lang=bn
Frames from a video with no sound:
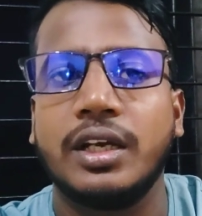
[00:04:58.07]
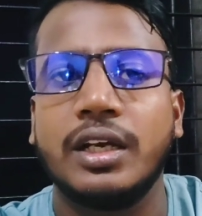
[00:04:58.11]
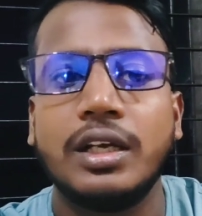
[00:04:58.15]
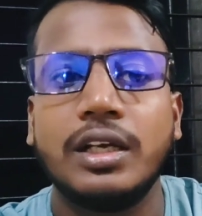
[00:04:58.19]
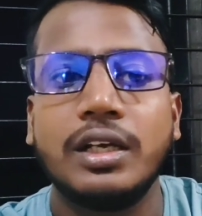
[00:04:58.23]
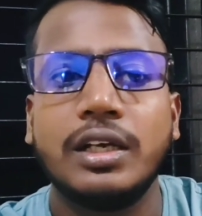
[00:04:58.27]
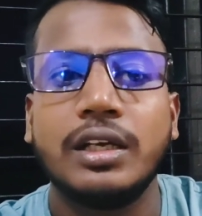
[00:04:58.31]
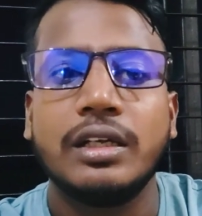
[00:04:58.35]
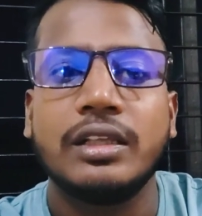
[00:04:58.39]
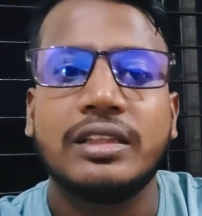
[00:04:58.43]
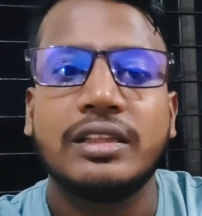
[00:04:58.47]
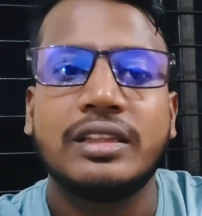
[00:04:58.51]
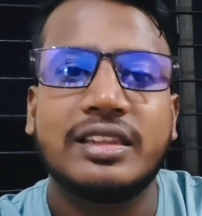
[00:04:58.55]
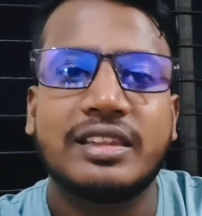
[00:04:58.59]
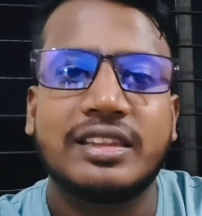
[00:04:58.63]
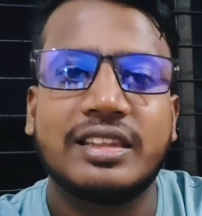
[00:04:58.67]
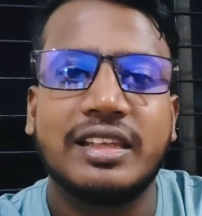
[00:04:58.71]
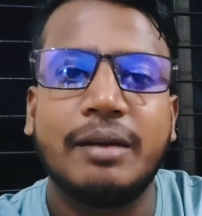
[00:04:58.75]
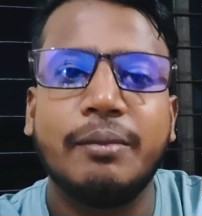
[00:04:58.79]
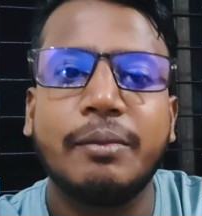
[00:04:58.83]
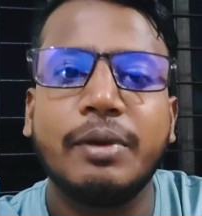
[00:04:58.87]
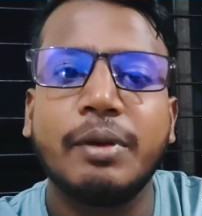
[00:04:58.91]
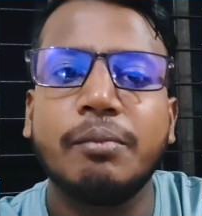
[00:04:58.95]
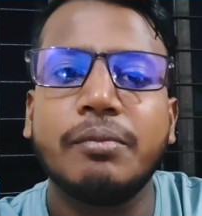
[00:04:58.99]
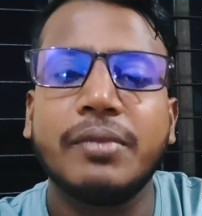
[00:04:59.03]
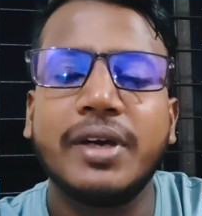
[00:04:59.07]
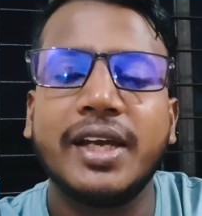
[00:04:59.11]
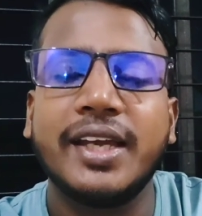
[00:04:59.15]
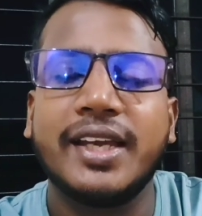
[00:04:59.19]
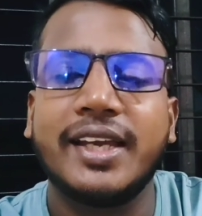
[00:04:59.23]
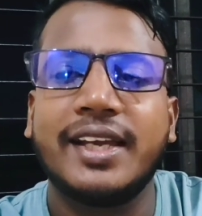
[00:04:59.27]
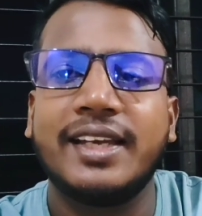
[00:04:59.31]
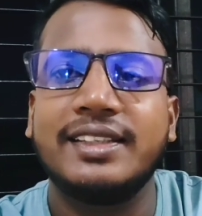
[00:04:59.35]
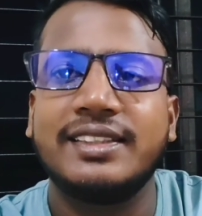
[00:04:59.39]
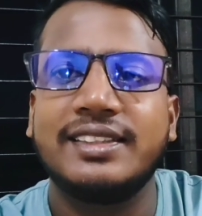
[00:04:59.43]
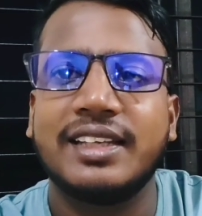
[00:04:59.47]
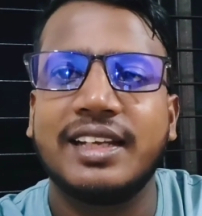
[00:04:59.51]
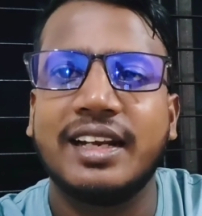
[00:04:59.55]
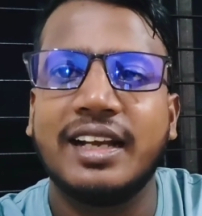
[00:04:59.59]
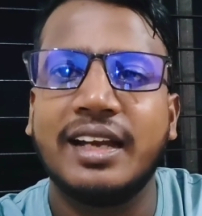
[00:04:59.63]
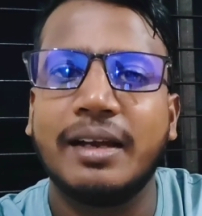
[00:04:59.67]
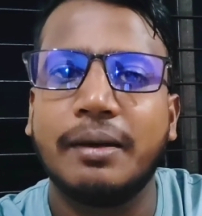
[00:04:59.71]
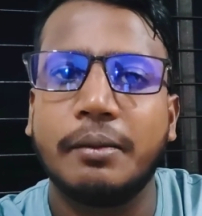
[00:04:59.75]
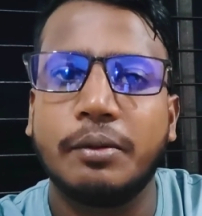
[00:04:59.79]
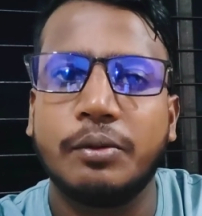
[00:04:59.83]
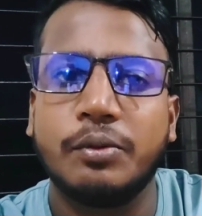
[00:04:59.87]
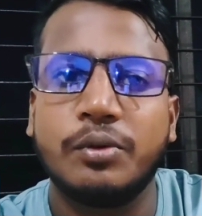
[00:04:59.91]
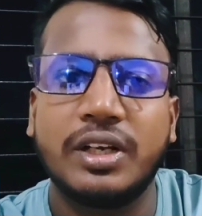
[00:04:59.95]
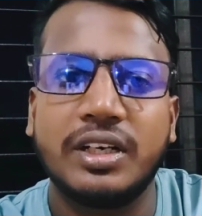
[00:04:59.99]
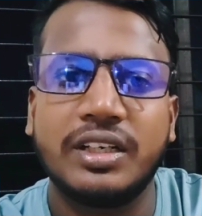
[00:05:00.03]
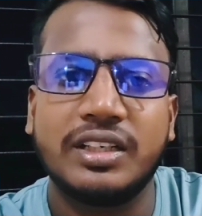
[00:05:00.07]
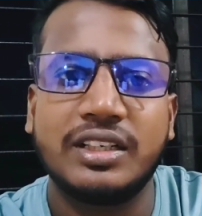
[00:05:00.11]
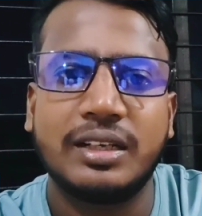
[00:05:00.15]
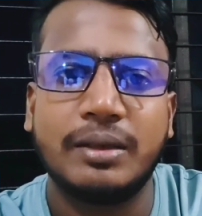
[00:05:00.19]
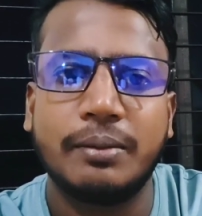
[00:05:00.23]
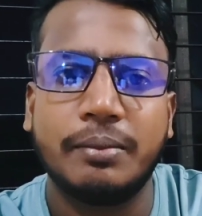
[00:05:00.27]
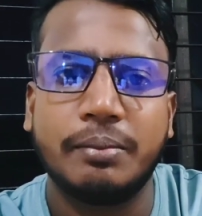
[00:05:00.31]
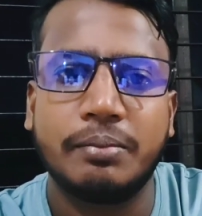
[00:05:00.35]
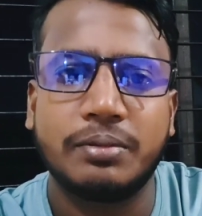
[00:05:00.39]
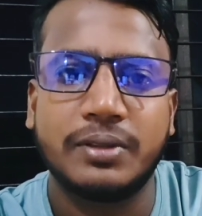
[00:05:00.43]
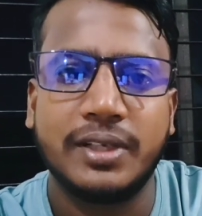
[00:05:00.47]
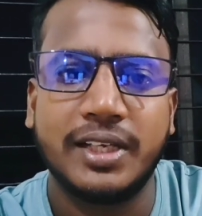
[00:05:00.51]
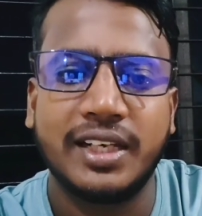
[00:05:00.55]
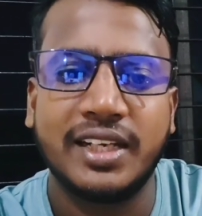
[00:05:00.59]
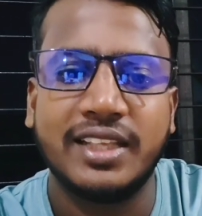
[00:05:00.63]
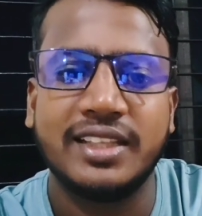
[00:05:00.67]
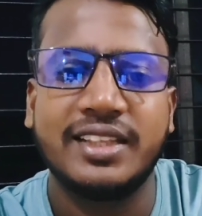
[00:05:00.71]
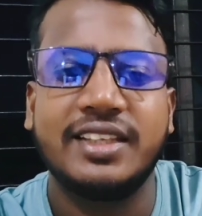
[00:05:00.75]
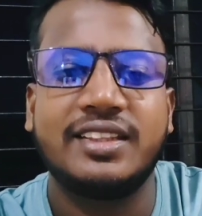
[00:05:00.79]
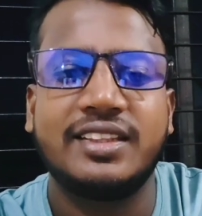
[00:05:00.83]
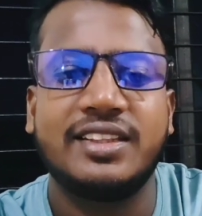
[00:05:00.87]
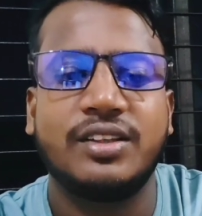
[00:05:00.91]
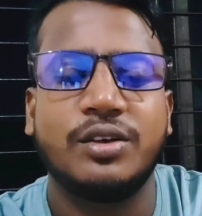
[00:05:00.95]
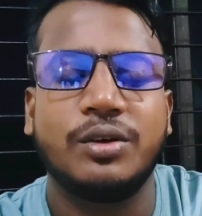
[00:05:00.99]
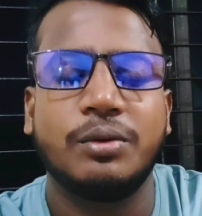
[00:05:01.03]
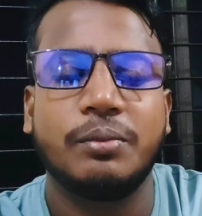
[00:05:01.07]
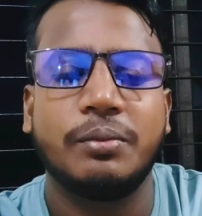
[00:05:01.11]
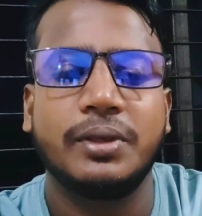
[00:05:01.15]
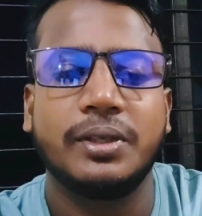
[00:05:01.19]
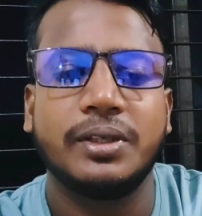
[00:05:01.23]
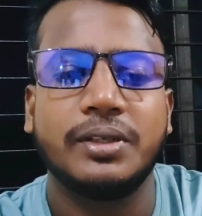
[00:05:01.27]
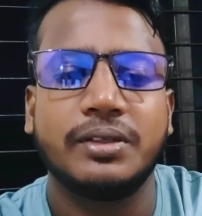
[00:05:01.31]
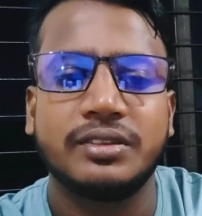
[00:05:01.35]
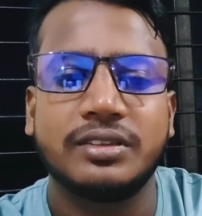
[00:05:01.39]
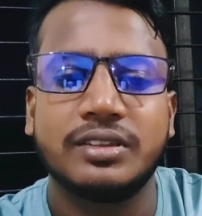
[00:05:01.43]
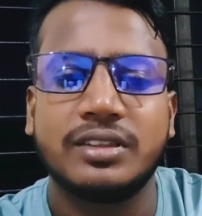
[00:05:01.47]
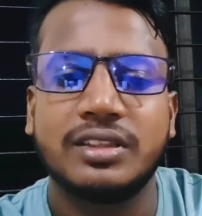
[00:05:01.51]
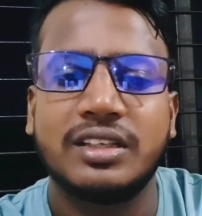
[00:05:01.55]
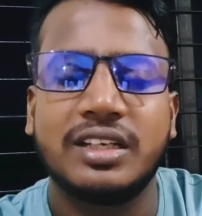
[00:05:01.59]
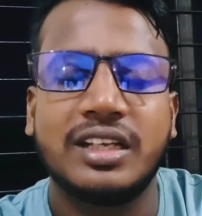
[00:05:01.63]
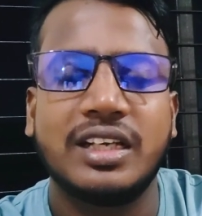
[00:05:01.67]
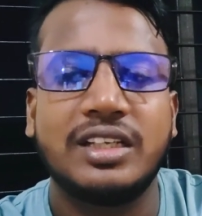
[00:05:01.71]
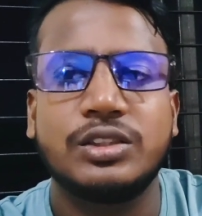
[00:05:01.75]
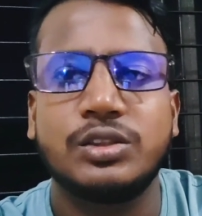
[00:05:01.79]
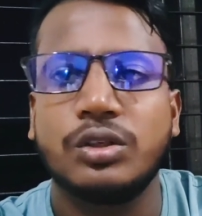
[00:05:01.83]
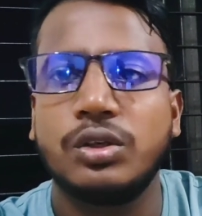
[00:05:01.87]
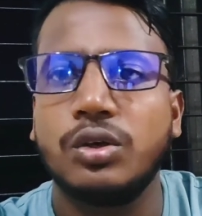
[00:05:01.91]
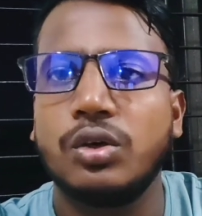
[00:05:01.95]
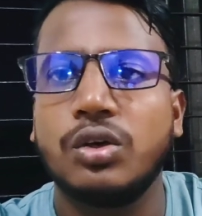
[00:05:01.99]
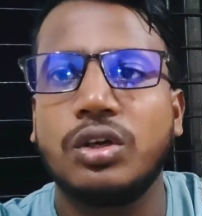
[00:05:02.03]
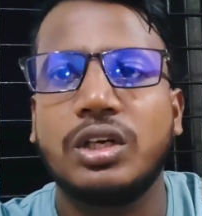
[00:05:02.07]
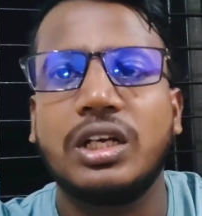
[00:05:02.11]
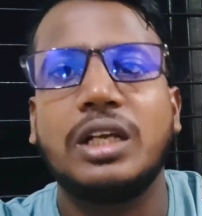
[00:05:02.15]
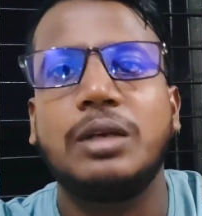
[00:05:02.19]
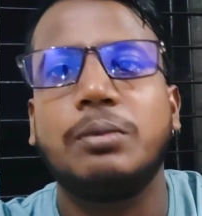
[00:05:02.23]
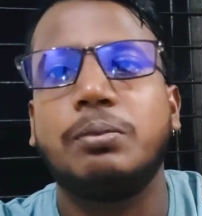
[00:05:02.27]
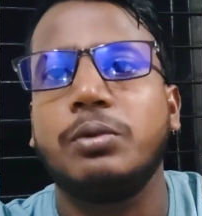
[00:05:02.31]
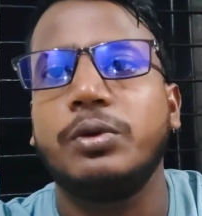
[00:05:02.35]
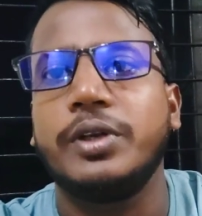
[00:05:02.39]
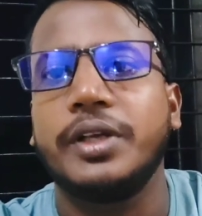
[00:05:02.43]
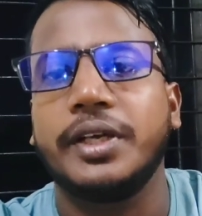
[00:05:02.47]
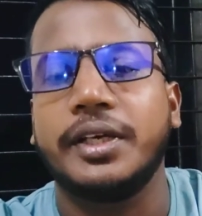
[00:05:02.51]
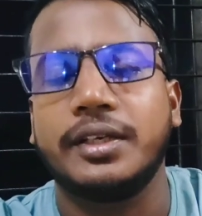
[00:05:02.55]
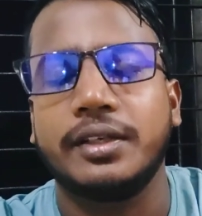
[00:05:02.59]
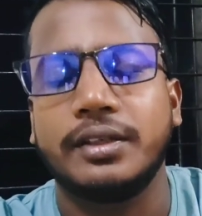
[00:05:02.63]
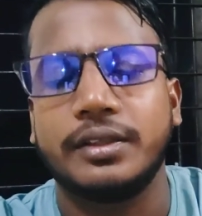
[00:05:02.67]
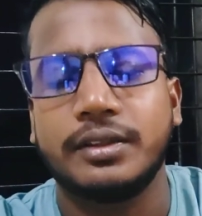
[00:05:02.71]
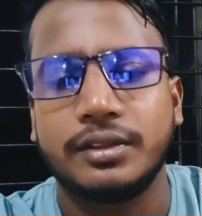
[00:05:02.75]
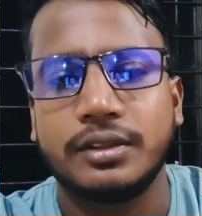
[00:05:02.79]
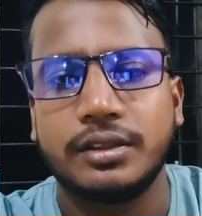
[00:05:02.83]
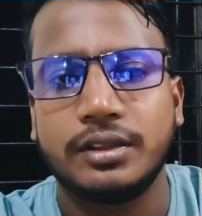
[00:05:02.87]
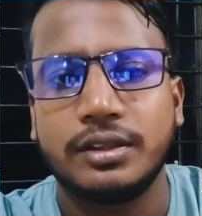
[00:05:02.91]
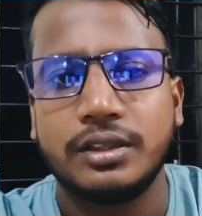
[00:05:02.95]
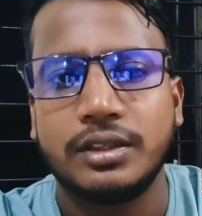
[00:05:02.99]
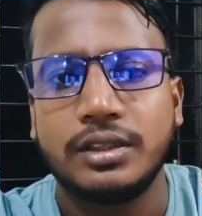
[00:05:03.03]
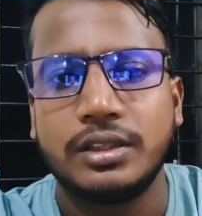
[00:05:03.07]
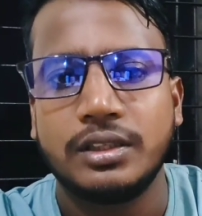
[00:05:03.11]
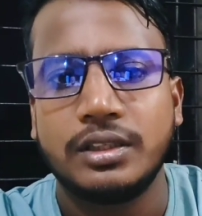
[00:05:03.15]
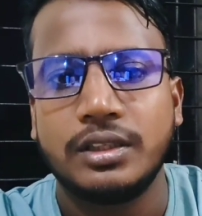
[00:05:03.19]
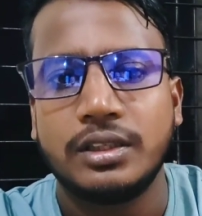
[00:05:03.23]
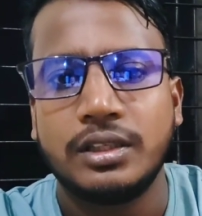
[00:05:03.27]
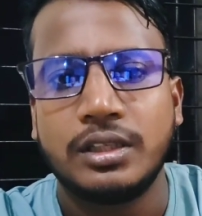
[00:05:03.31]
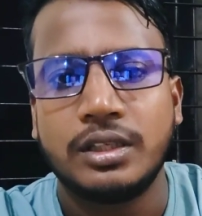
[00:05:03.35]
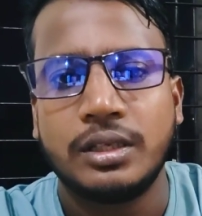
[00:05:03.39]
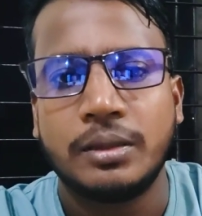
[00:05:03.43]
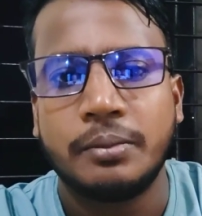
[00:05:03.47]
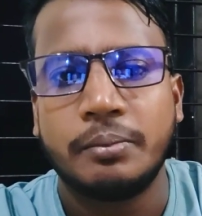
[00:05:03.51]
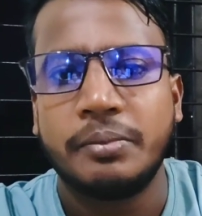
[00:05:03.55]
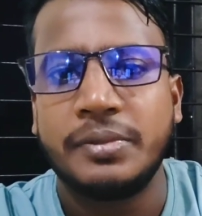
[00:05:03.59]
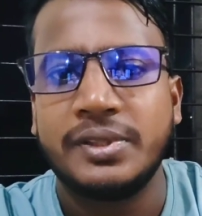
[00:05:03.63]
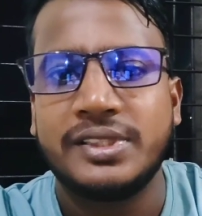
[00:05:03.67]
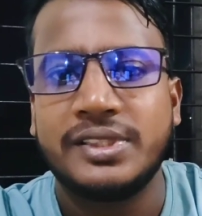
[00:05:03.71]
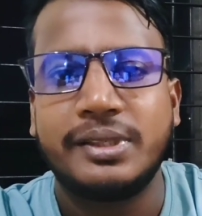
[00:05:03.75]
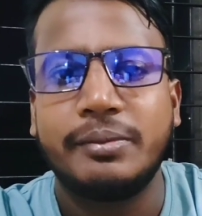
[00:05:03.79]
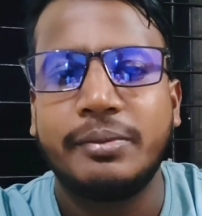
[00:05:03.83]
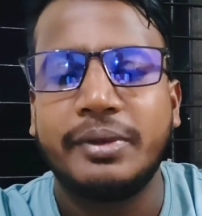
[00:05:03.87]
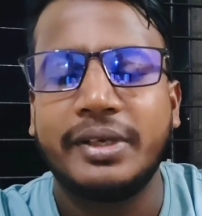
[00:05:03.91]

তামিম ভাইকে ছাড়া ওয়ার্ল্ড কাপ খেলা দেখতে হবে তা আসলে অকাল্পনিক বিসিবি কি শুরু